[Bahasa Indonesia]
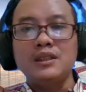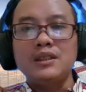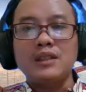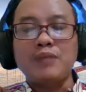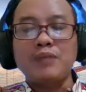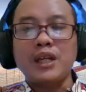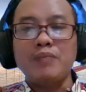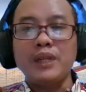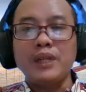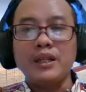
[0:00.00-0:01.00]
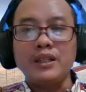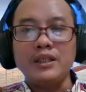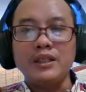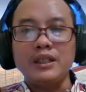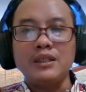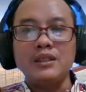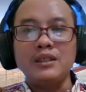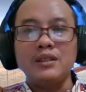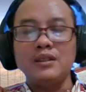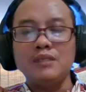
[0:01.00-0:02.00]
subscriber ya yang
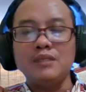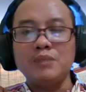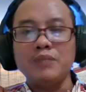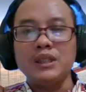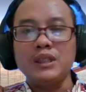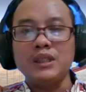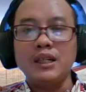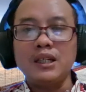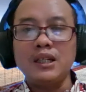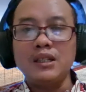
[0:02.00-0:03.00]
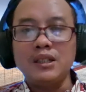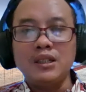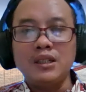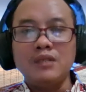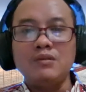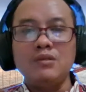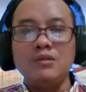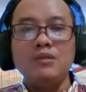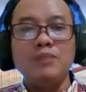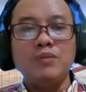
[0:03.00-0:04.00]
eh, meminta
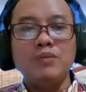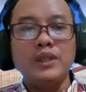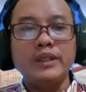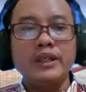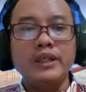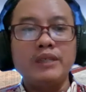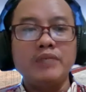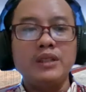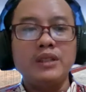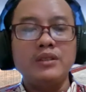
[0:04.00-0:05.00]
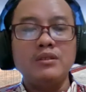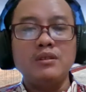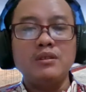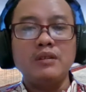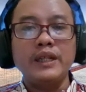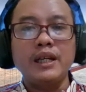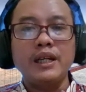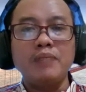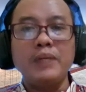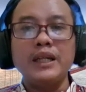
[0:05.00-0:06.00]
untuk membuatkan video
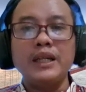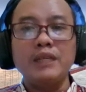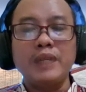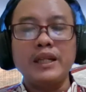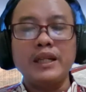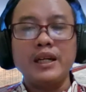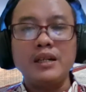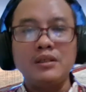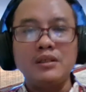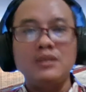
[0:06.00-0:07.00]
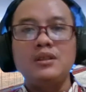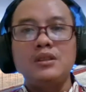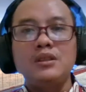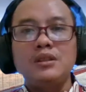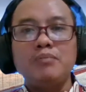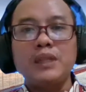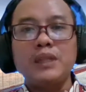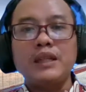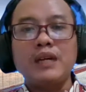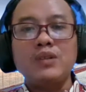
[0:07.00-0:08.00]
tutorial bagaimana
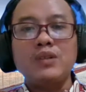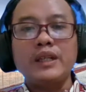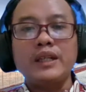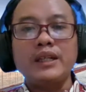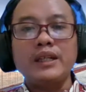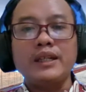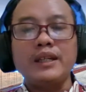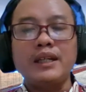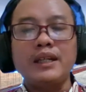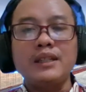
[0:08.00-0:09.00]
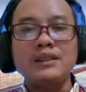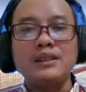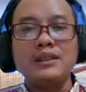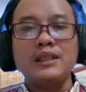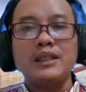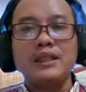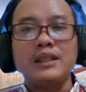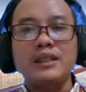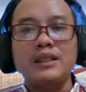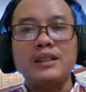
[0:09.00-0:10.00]
mentautkan data
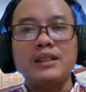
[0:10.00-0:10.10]
secara